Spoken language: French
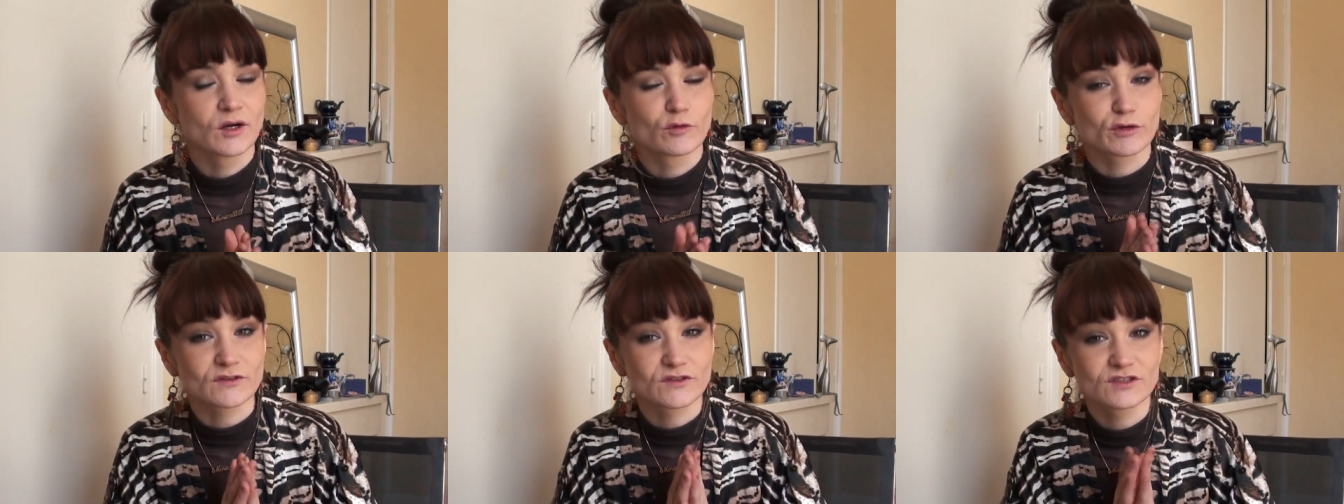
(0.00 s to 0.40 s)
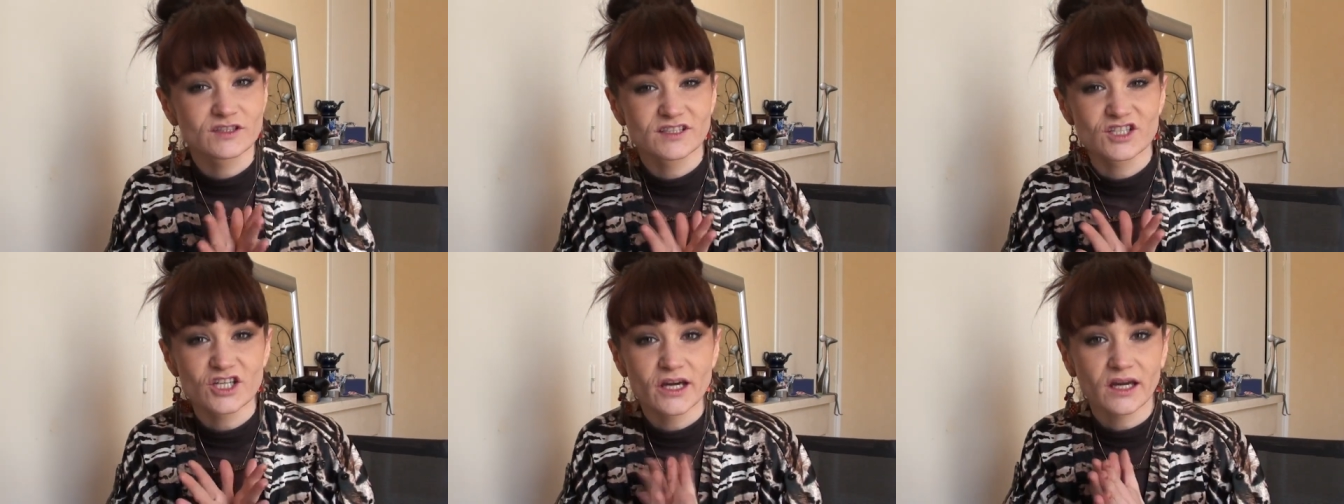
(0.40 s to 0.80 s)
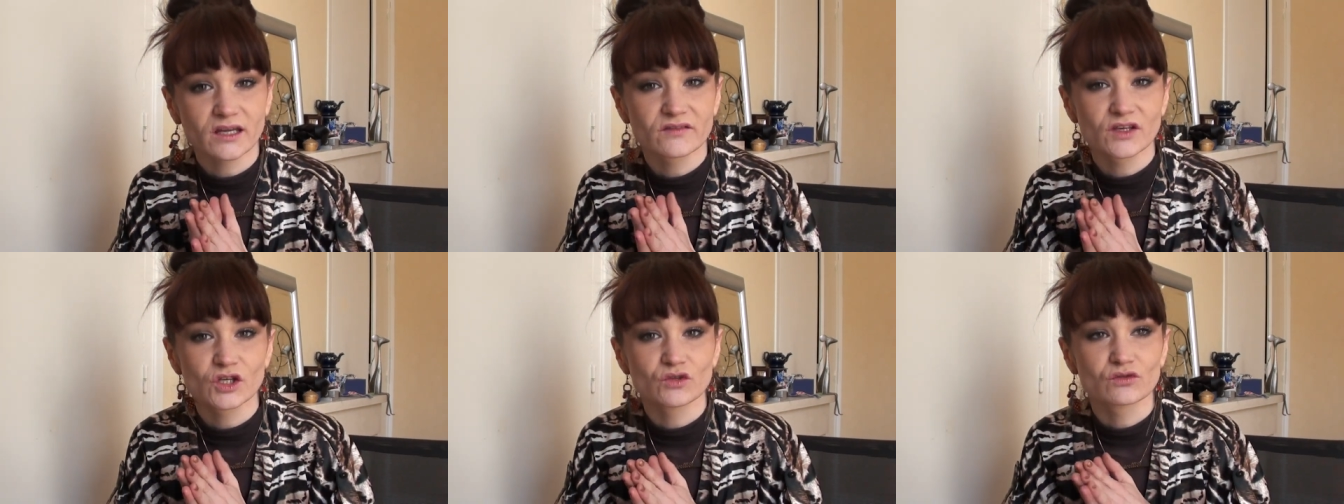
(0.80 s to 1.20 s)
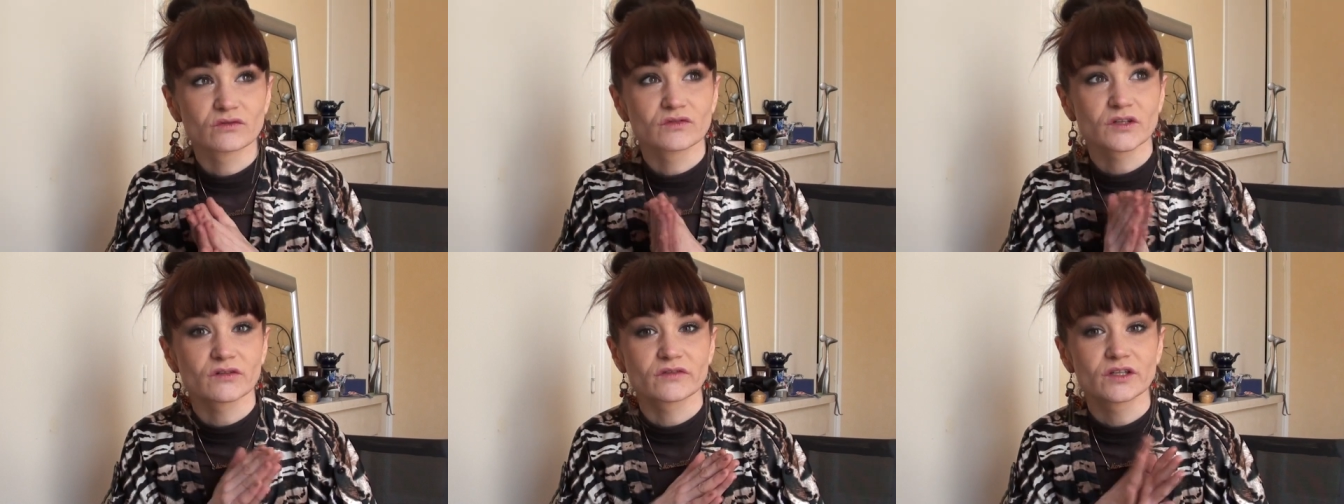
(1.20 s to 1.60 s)
Parce que c'est déjà arrivé qu'une
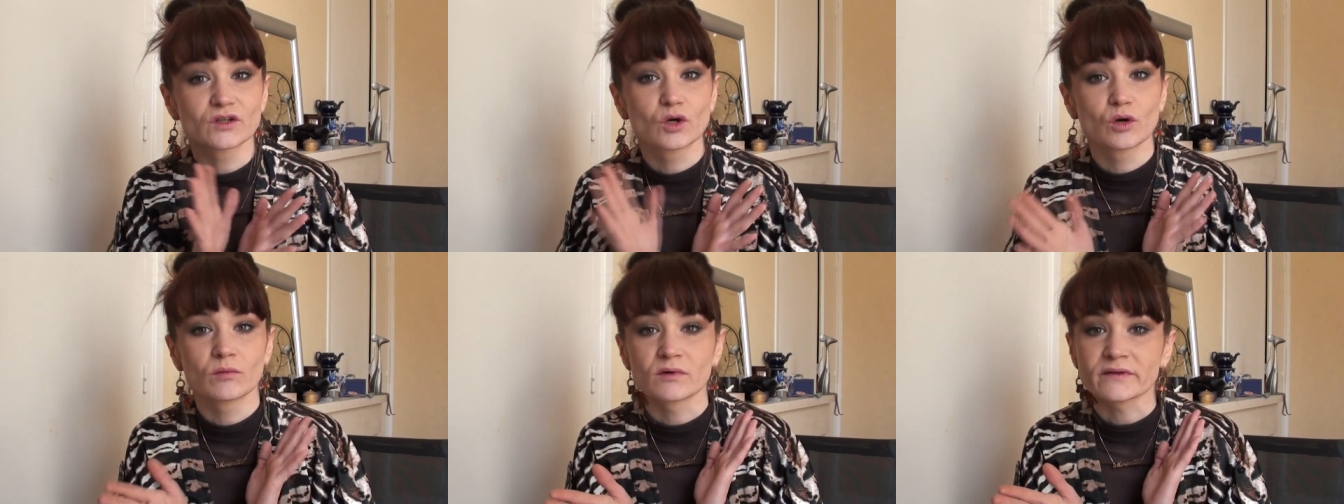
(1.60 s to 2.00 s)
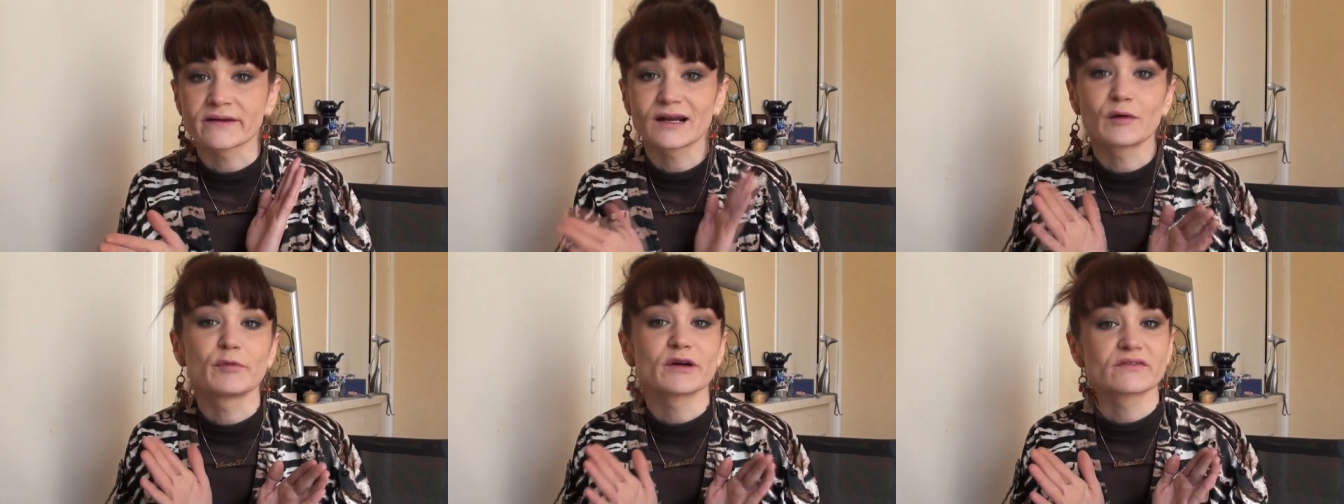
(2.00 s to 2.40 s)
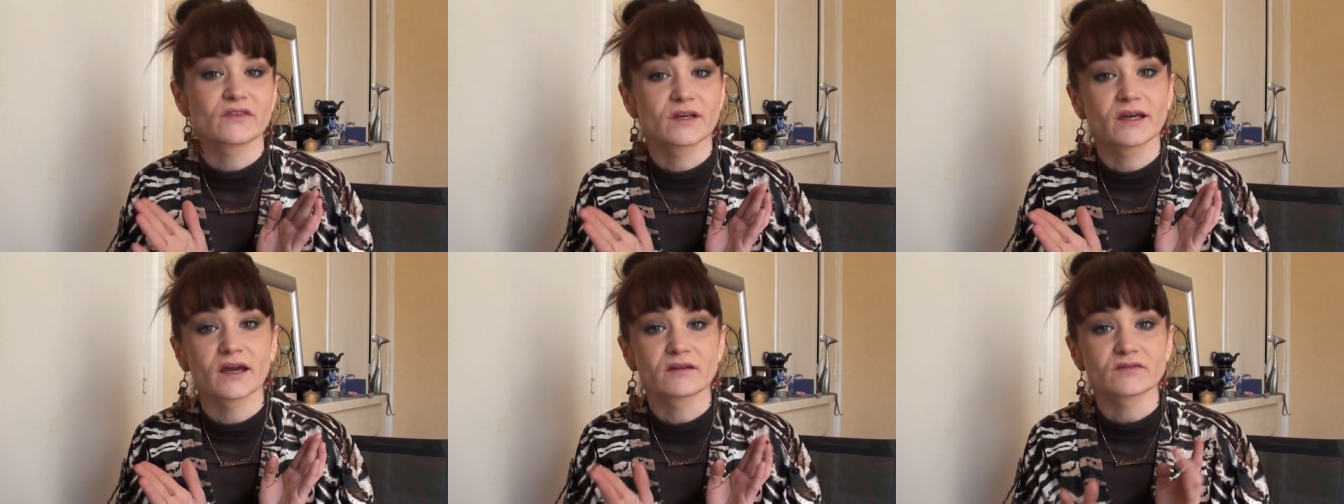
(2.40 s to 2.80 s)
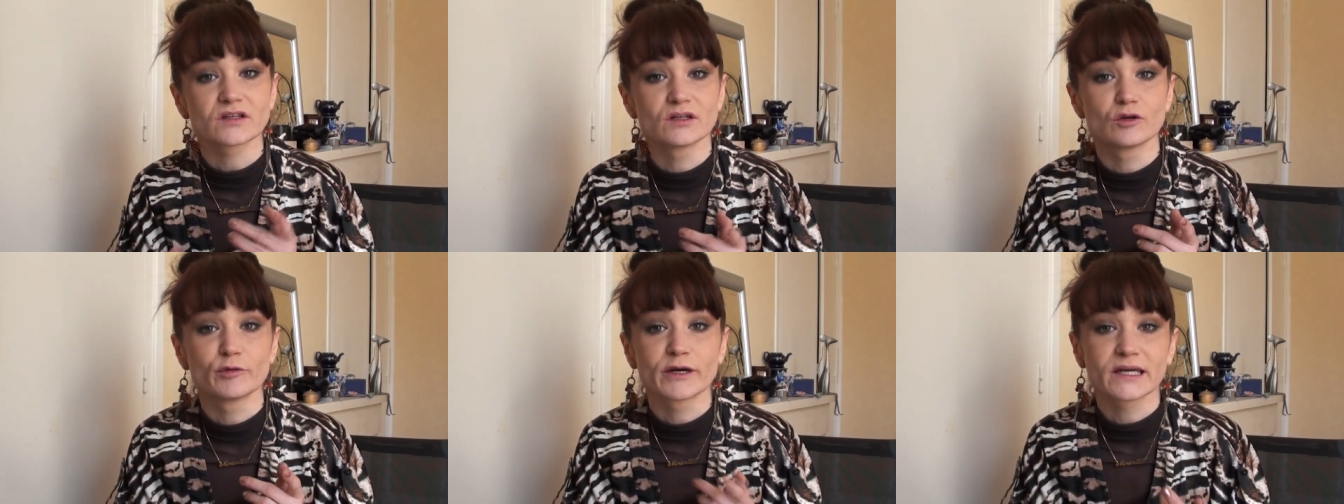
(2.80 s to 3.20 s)
fille en fait commande, elle n'a pas fait gaffe
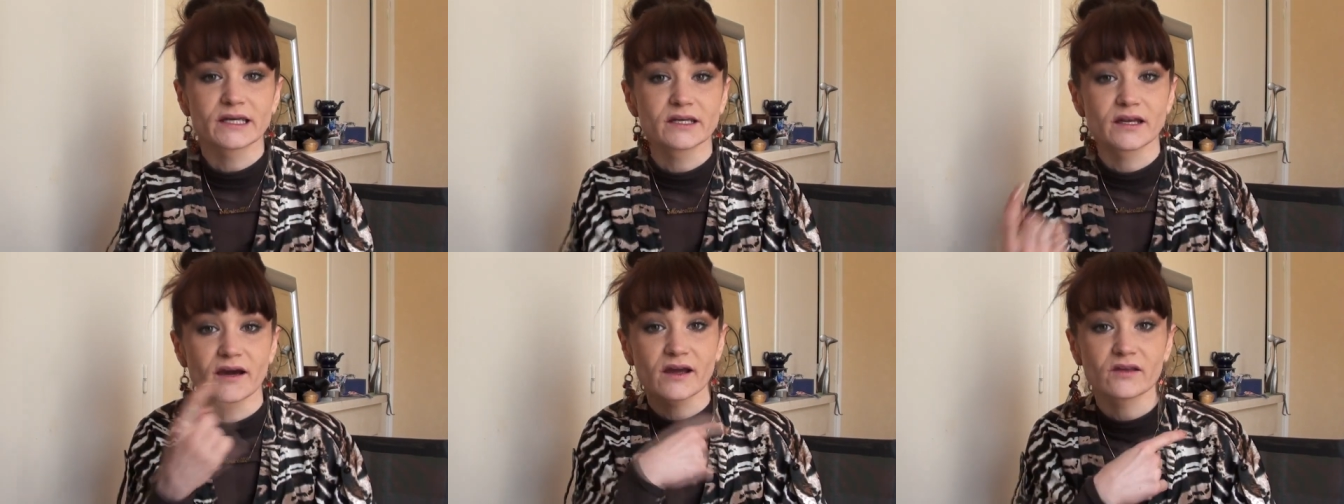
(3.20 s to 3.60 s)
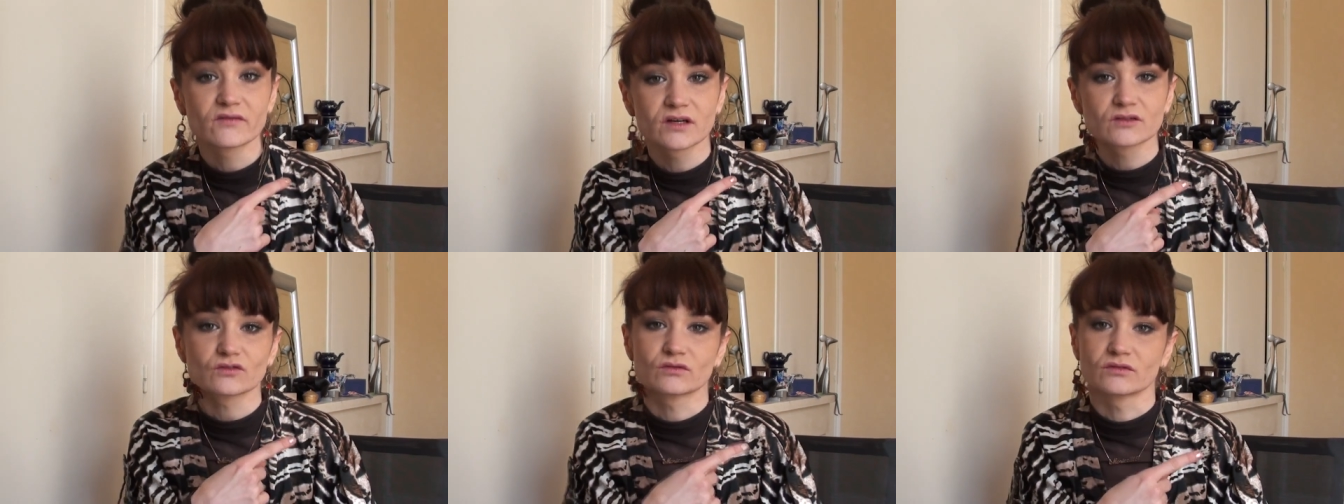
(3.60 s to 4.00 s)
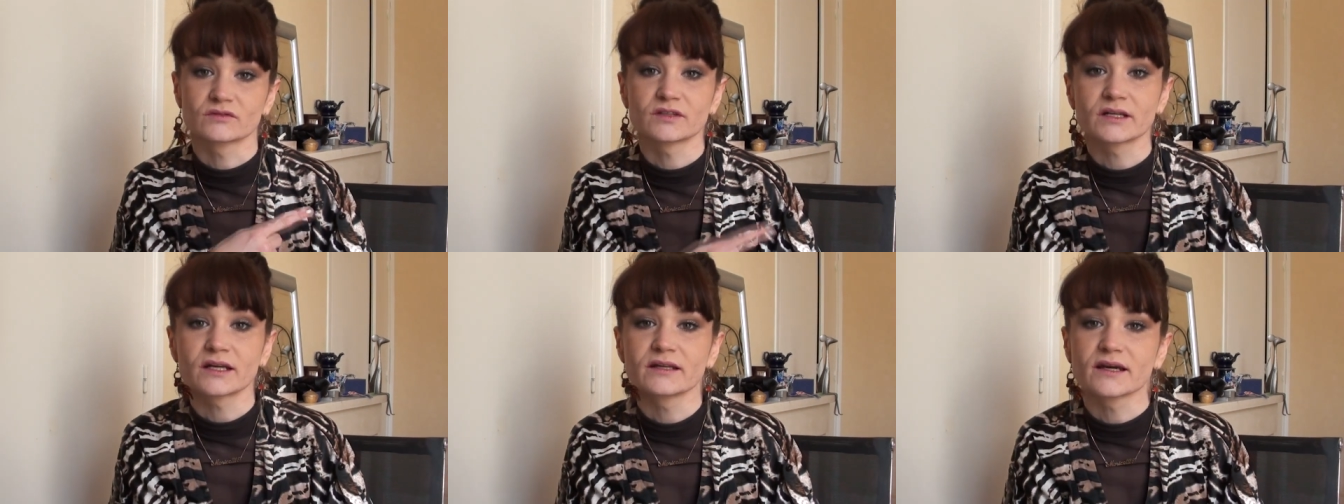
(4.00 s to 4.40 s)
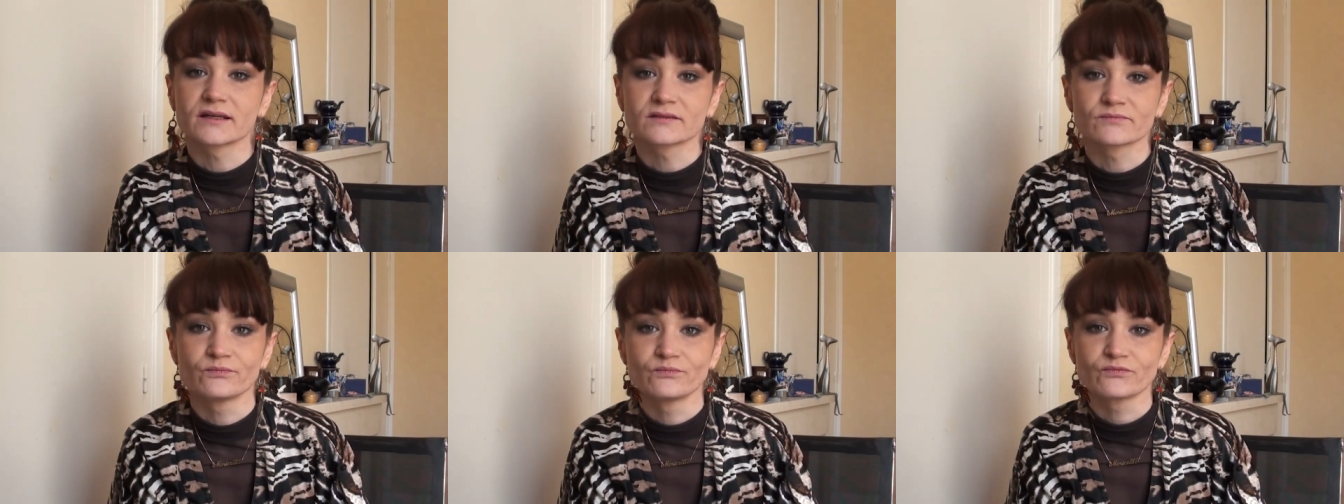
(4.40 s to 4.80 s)
et le paquet il est arrivé à son ancienne
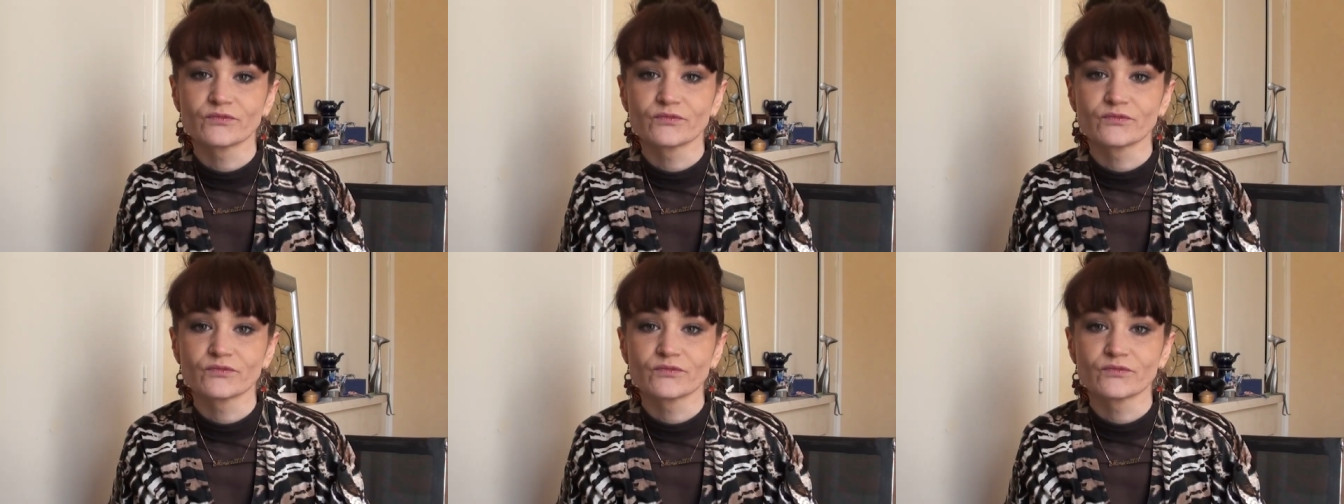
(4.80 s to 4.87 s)
adresse.